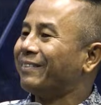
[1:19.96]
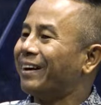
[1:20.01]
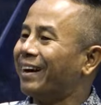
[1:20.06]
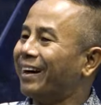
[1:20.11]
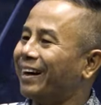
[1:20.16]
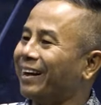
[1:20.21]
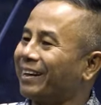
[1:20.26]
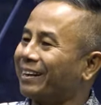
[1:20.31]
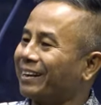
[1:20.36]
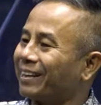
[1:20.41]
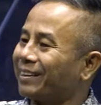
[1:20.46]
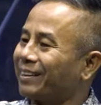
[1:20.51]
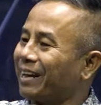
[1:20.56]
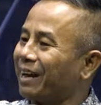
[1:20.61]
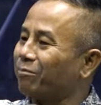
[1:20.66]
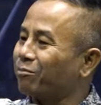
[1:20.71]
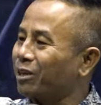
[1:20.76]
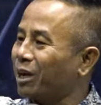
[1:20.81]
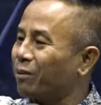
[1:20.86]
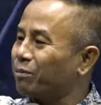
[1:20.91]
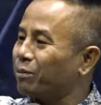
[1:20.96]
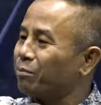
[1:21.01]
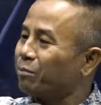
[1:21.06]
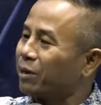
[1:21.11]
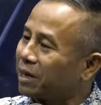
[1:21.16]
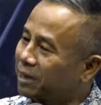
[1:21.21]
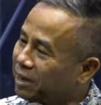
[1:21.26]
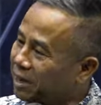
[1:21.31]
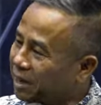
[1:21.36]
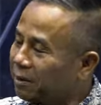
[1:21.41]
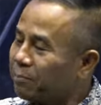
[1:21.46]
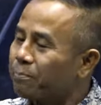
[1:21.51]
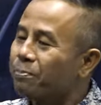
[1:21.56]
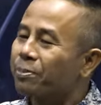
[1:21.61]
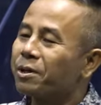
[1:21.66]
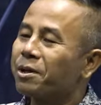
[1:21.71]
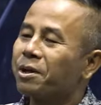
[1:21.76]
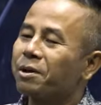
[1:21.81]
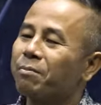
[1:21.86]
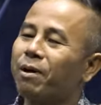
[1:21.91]
Và cái tam chấp chùm đất đấy.
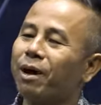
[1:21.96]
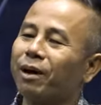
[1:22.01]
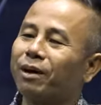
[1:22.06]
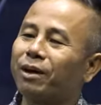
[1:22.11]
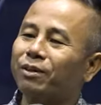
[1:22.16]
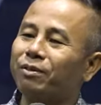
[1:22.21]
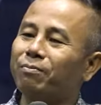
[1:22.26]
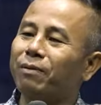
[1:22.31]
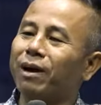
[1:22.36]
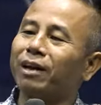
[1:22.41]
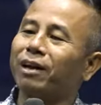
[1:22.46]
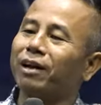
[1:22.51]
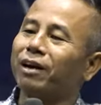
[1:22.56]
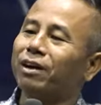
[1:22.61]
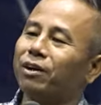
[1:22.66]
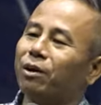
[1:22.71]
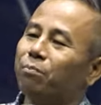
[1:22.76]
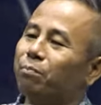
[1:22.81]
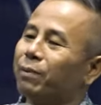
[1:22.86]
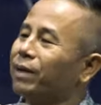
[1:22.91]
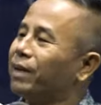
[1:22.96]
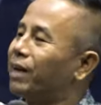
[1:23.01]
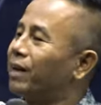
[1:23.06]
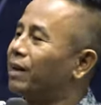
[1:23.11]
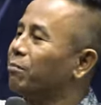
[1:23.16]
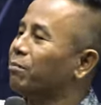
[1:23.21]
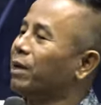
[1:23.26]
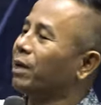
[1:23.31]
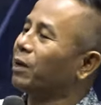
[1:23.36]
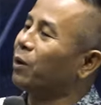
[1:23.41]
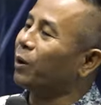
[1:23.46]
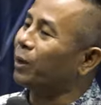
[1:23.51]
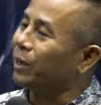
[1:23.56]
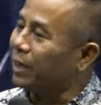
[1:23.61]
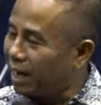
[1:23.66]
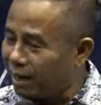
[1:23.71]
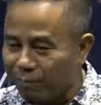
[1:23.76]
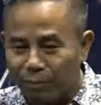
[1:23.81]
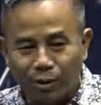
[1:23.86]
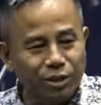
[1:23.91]
Và cái sman là khi ông pê nè nó miền lôi
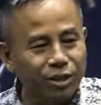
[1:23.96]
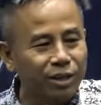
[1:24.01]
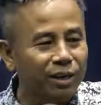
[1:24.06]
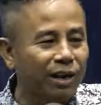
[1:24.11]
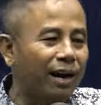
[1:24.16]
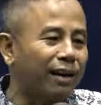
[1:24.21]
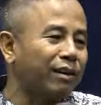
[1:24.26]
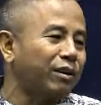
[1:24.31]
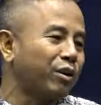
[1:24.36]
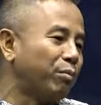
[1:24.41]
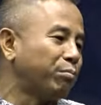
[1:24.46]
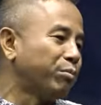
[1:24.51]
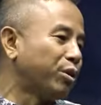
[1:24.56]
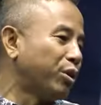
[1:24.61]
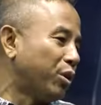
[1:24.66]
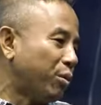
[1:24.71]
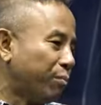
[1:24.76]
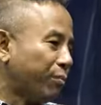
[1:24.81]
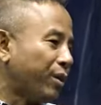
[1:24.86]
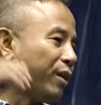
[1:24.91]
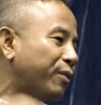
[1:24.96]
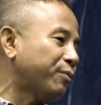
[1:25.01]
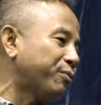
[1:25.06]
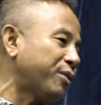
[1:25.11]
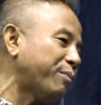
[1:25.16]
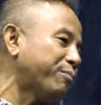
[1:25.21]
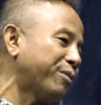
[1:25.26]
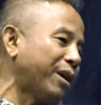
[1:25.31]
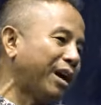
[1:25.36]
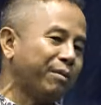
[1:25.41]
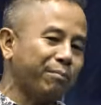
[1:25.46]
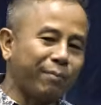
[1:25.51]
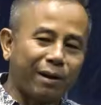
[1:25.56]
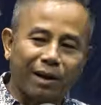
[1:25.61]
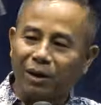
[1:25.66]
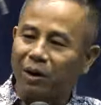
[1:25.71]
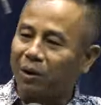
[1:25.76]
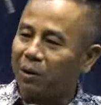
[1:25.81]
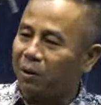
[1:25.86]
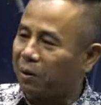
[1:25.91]
nè. Vừa chỉ lan cơm cho nôm tới sập sai
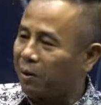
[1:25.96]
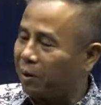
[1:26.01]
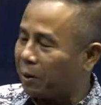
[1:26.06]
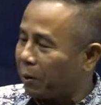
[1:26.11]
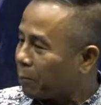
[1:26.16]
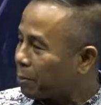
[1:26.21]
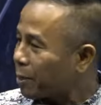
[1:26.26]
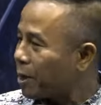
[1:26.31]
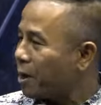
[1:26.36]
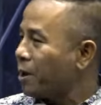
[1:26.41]
năng là o.